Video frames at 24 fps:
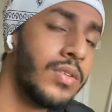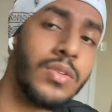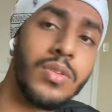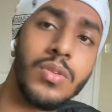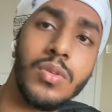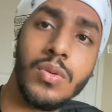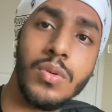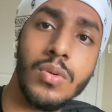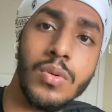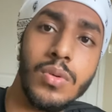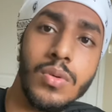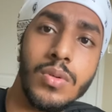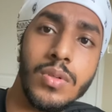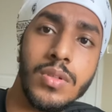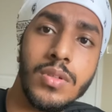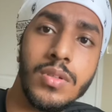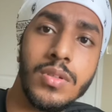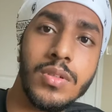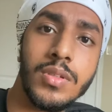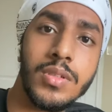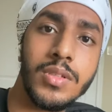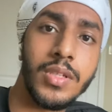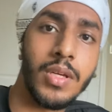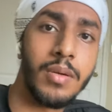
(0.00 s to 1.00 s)
तो
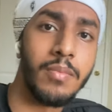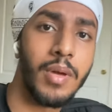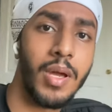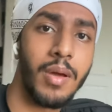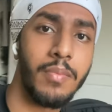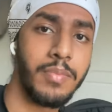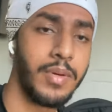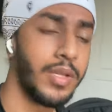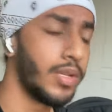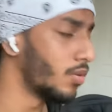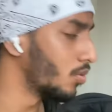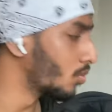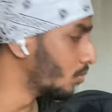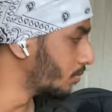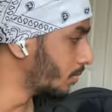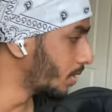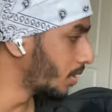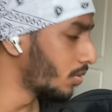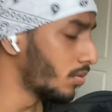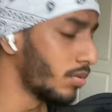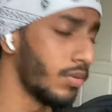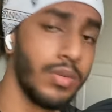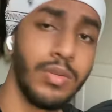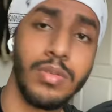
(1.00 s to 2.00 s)
ये मैं अपने रूम में
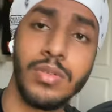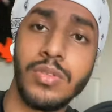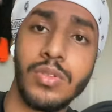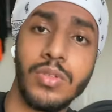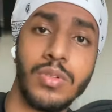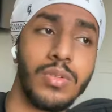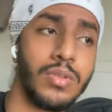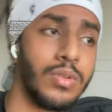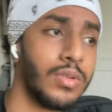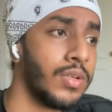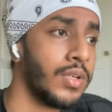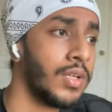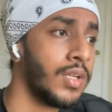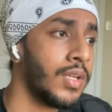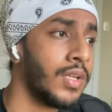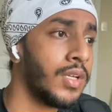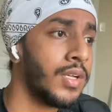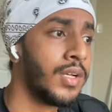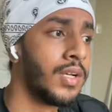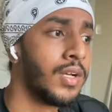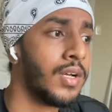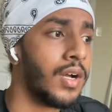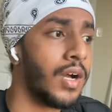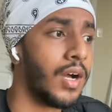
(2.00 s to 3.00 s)
हूँ तो
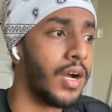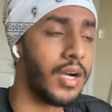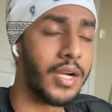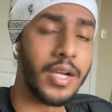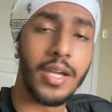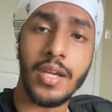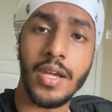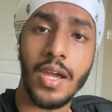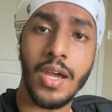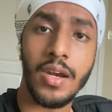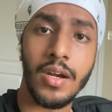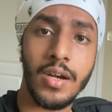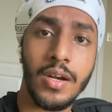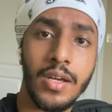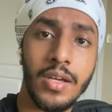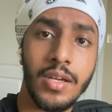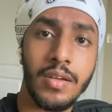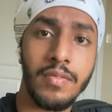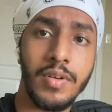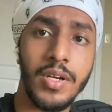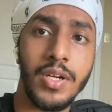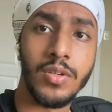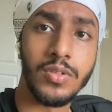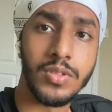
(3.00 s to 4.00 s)
आगे कनाडा की
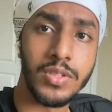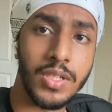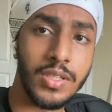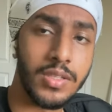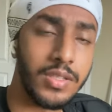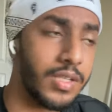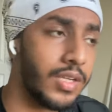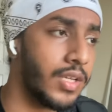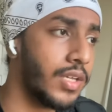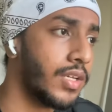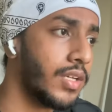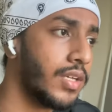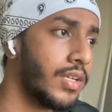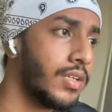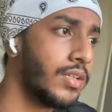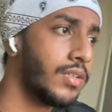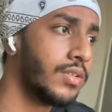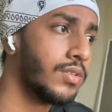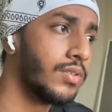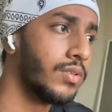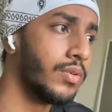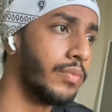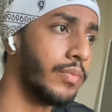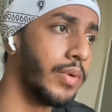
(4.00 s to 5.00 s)
वीडियोज़ आती रहेंगी
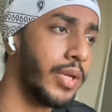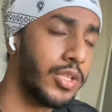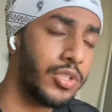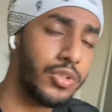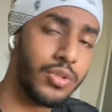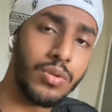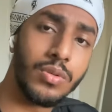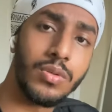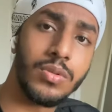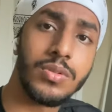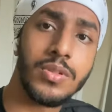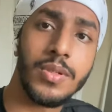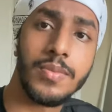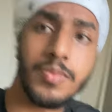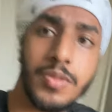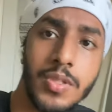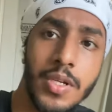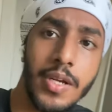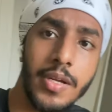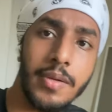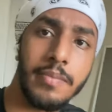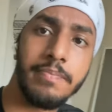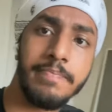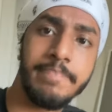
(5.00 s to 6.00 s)
तो मेक श्योर टू
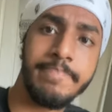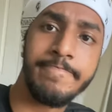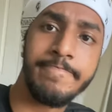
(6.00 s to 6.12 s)
सब्सक्राइब